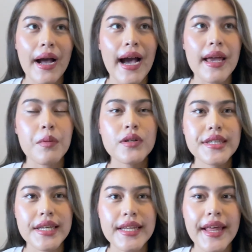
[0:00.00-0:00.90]
ขายพวก
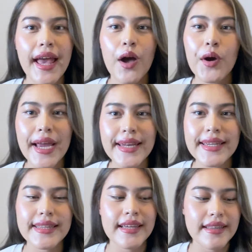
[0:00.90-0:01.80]
สกินแคร์ออร์แก
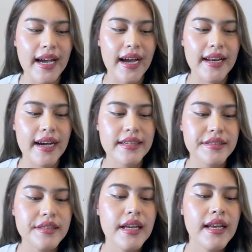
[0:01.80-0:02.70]
นิกต่างๆนะคะ
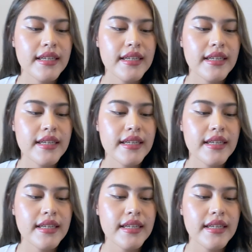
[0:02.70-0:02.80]
ซึ่ง